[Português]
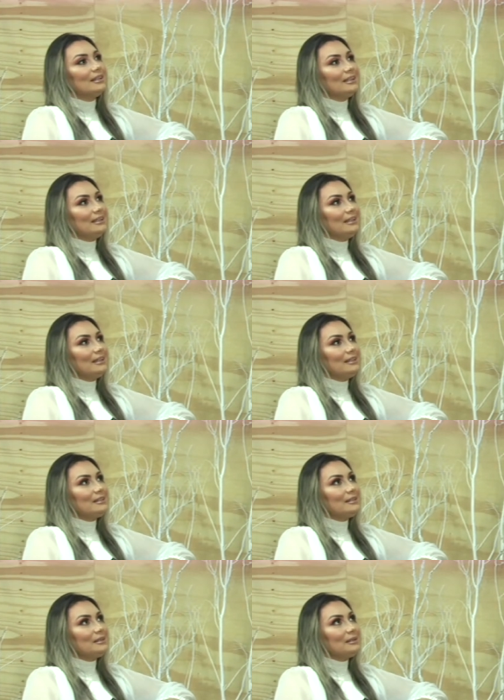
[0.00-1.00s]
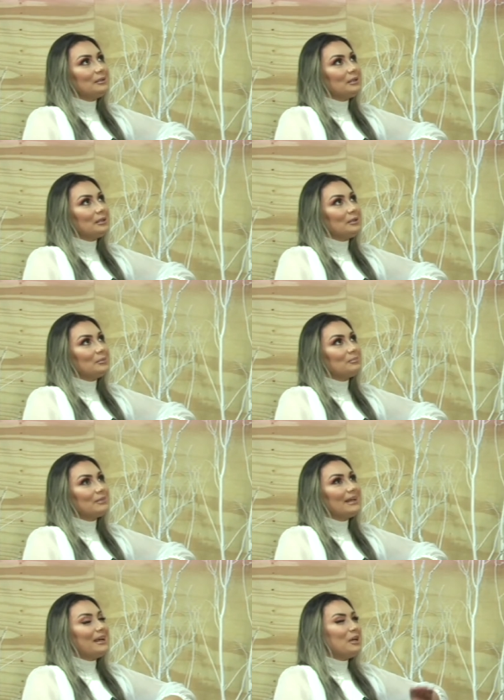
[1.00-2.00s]
E, e
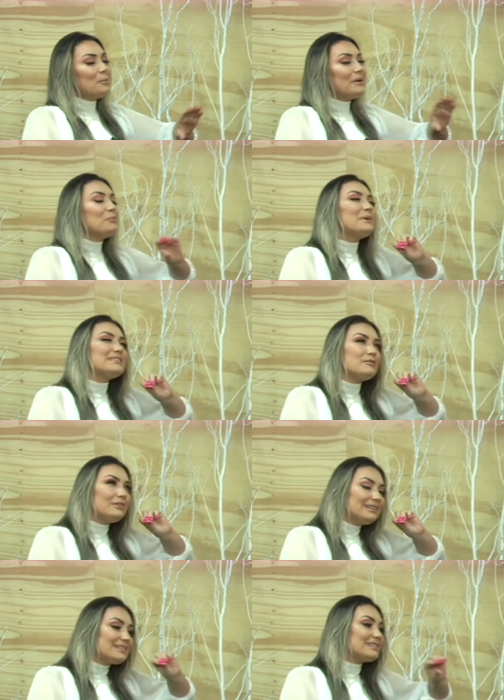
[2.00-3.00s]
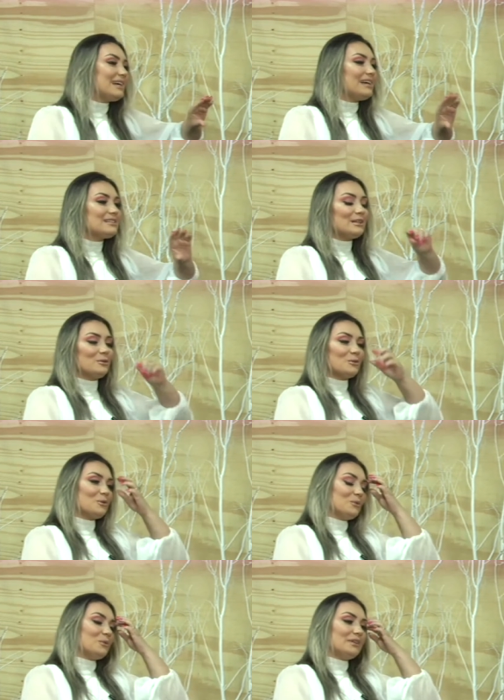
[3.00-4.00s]
eu, eu, pensei, eu vou lançar essa
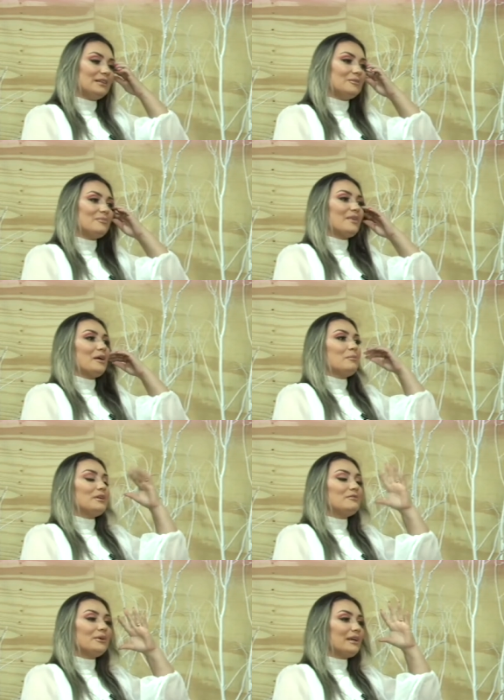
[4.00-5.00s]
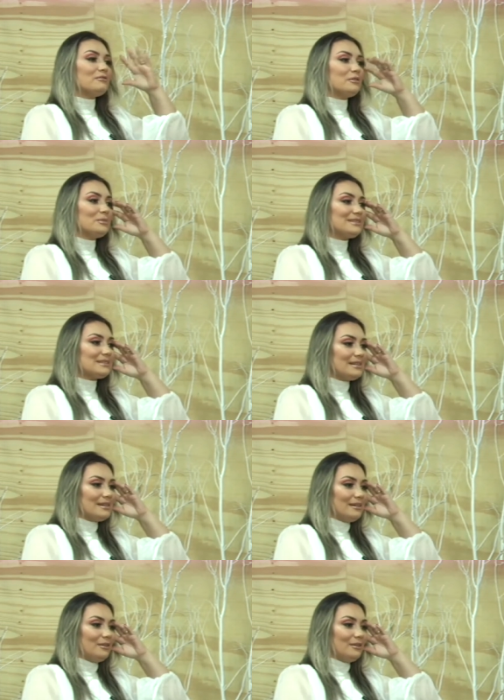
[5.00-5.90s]
loucura para ver o que, que vão me dizer.